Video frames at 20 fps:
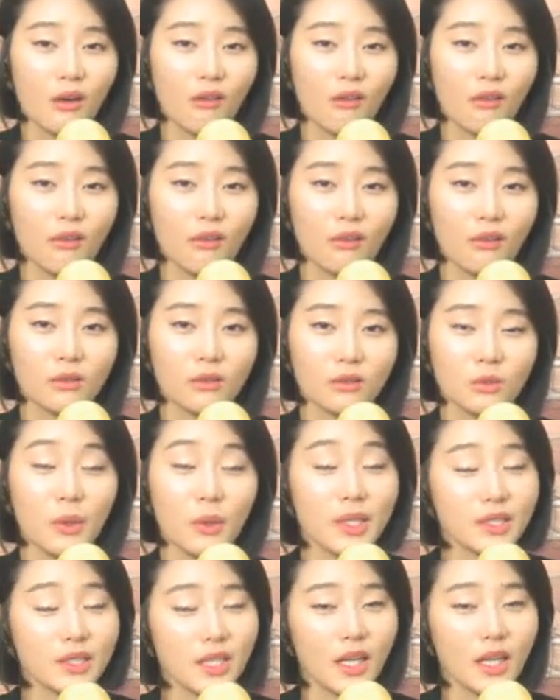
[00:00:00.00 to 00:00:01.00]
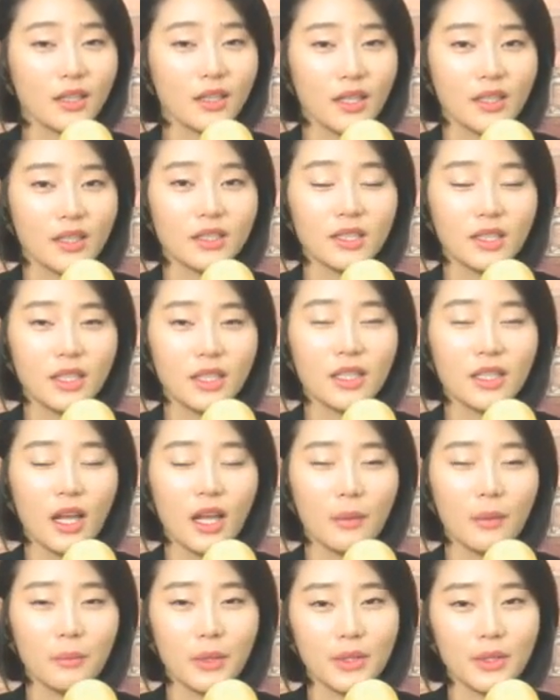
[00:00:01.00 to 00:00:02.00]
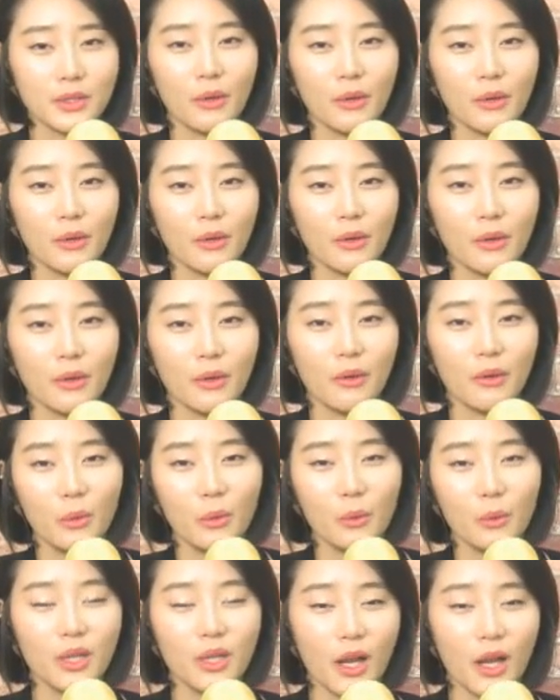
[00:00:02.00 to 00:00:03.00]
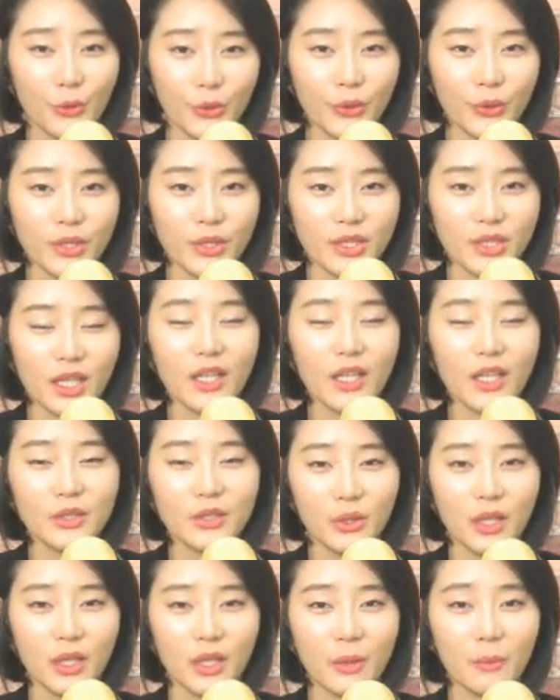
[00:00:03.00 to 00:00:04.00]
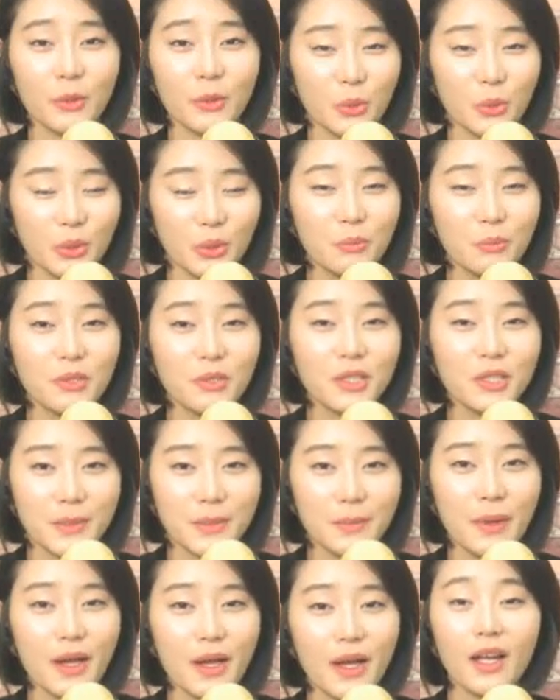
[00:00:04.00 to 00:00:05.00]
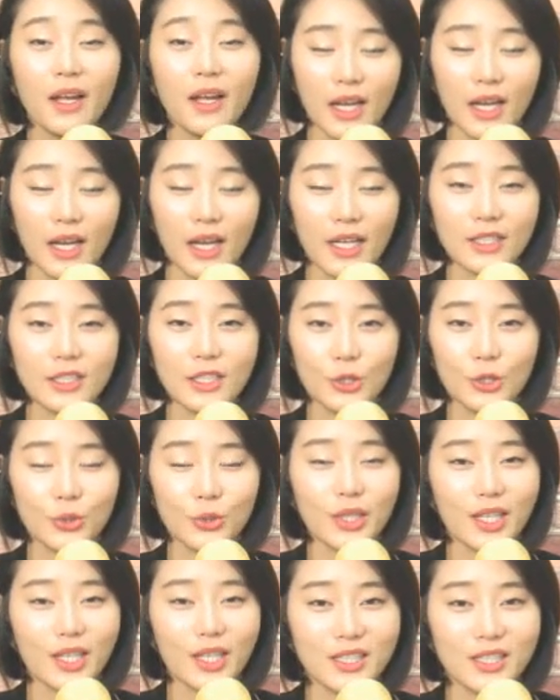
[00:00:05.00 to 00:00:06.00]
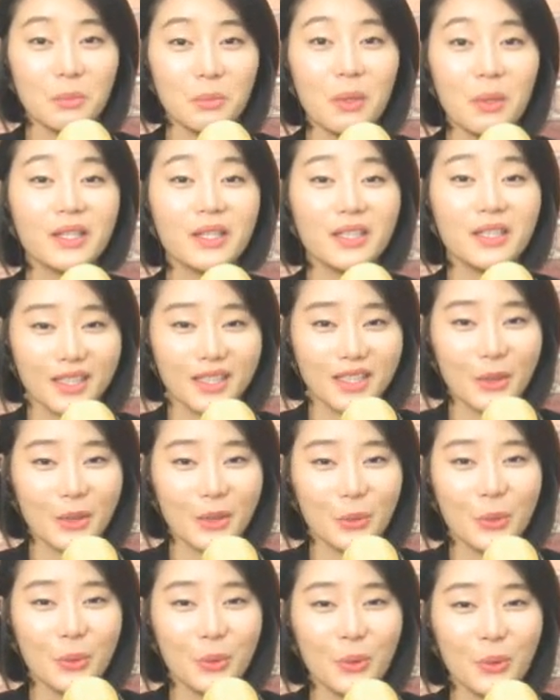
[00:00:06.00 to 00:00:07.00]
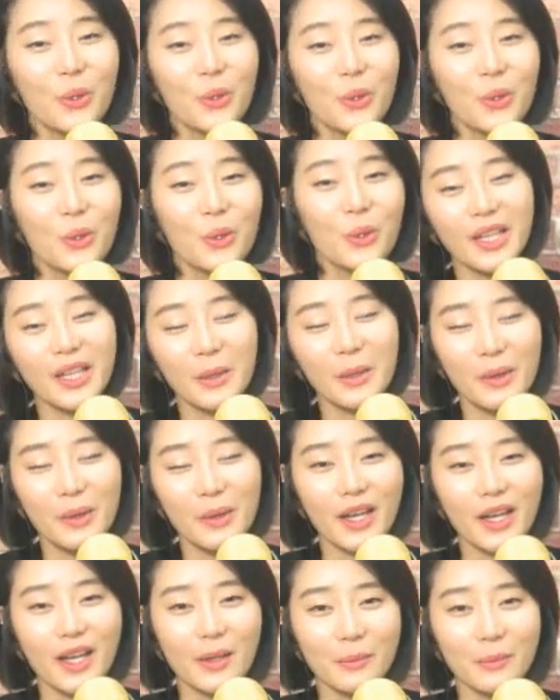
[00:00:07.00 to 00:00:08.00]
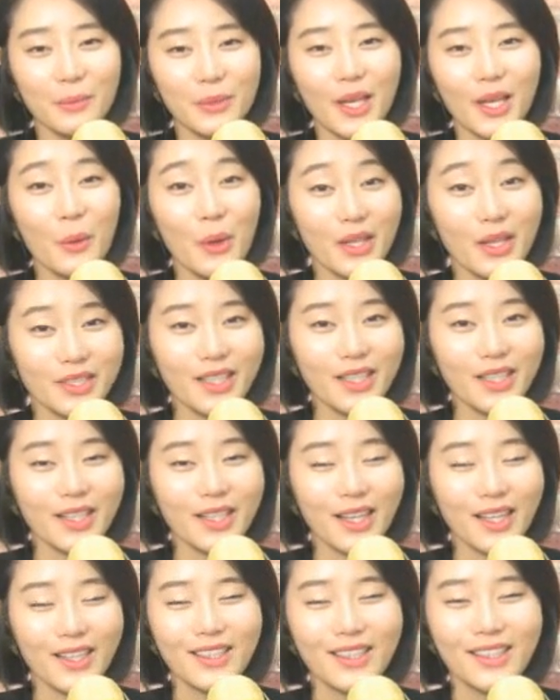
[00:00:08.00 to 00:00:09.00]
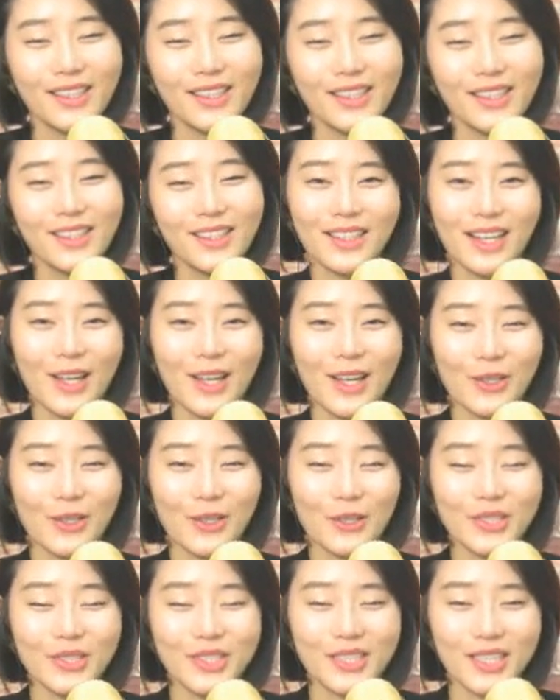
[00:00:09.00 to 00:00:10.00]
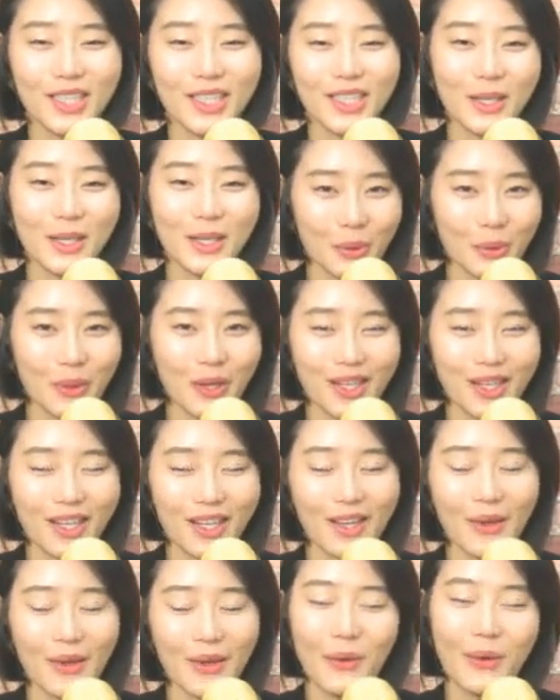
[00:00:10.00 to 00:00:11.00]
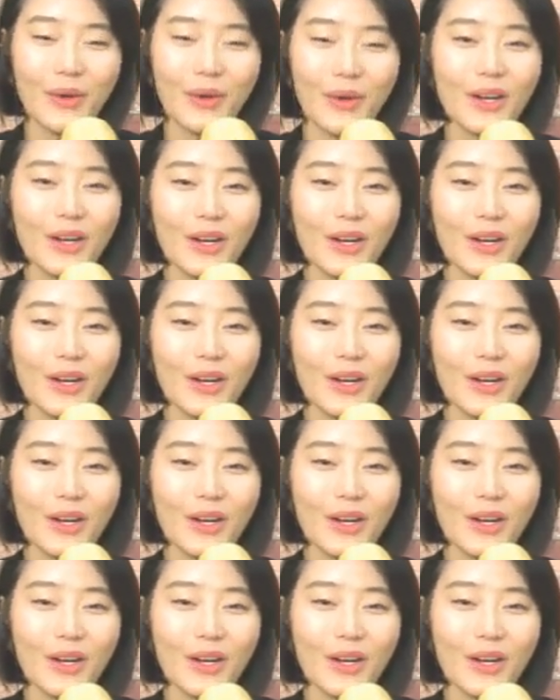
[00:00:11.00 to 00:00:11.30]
어, 좀 화창한 날씨를 기대하면서 오늘 하루를 시작하셨다면 조금은 실망하실 수는 있겠지만 그래도 문화다락방과 함께 화창한 그 하루 시작해 보도록 할까요.